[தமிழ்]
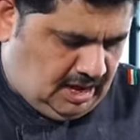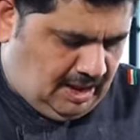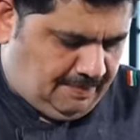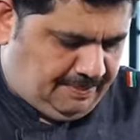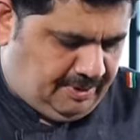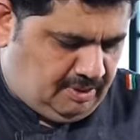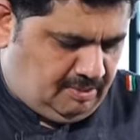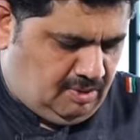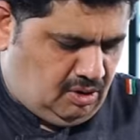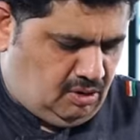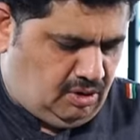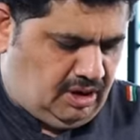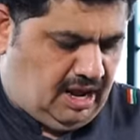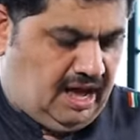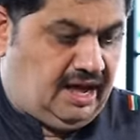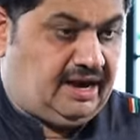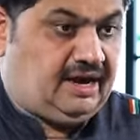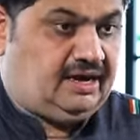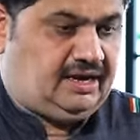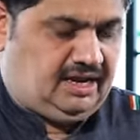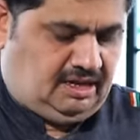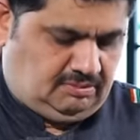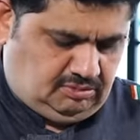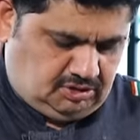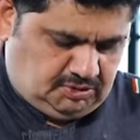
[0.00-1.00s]
அப்புறமா ஒரு
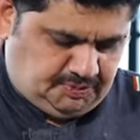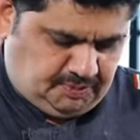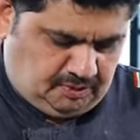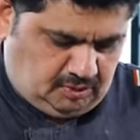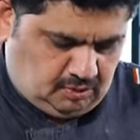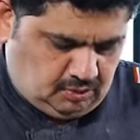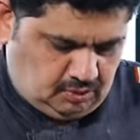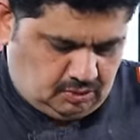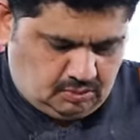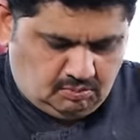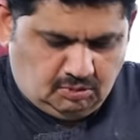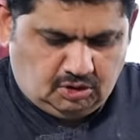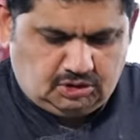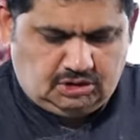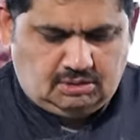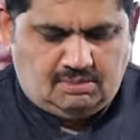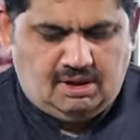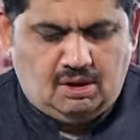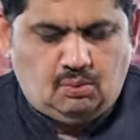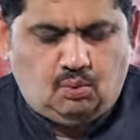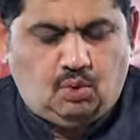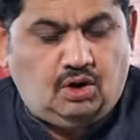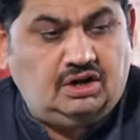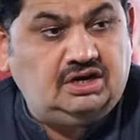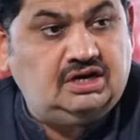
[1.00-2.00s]
அரை டேபிள் ஸ்பூன்
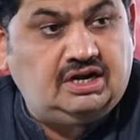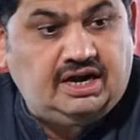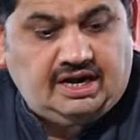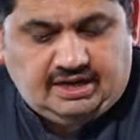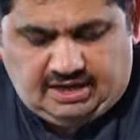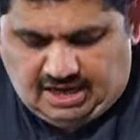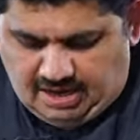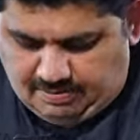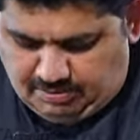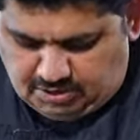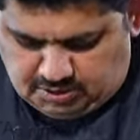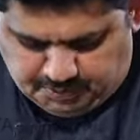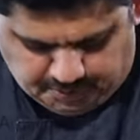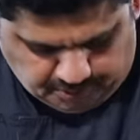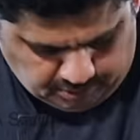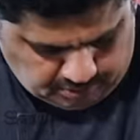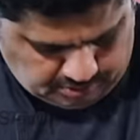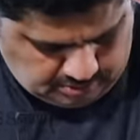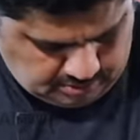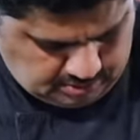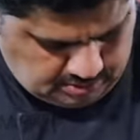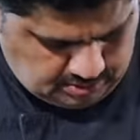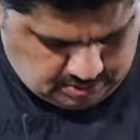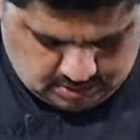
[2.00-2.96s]
மொத்தமாக ஒன்றரை டேபிள் ஸ்பூன்